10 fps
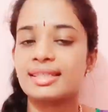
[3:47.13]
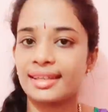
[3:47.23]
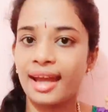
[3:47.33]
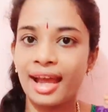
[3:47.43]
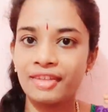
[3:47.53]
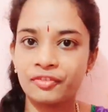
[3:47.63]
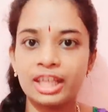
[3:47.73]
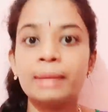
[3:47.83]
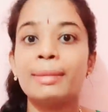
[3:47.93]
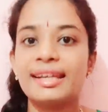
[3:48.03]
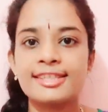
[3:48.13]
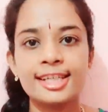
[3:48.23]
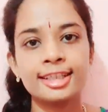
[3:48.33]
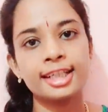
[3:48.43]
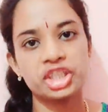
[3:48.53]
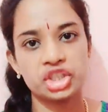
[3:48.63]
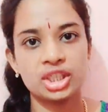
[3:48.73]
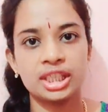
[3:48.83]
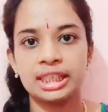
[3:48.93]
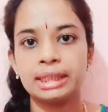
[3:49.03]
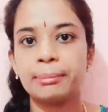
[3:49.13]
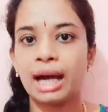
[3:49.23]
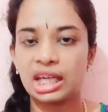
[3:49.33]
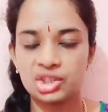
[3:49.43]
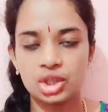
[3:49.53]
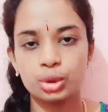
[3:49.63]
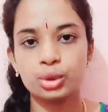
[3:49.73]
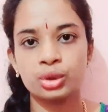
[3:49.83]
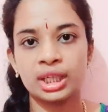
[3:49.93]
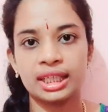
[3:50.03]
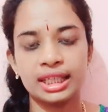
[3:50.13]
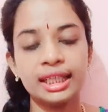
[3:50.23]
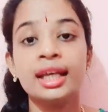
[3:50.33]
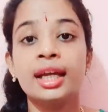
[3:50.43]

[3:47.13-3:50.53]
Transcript: స్కాల్ఫ్ కి బ్లడ్ సర్క్యులేషన్ అనేది బాగా జరుగుతుందండి